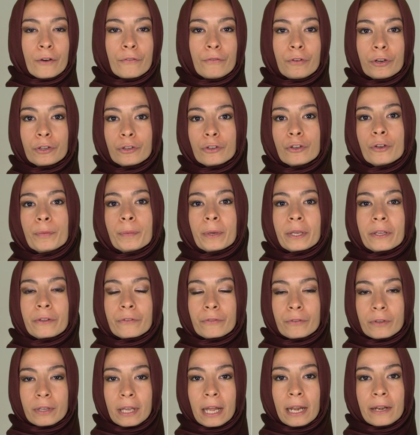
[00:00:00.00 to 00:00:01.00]
votre
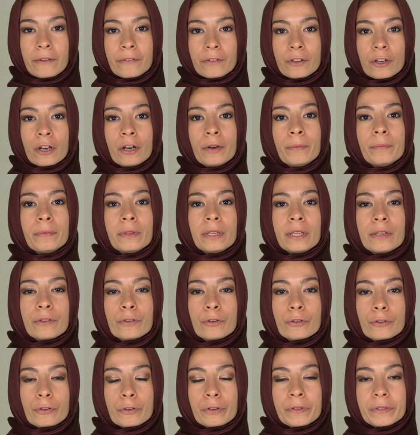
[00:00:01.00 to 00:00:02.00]
prise du calcium des
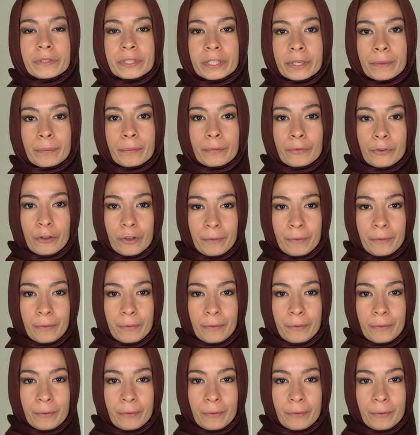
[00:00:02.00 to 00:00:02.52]
autres types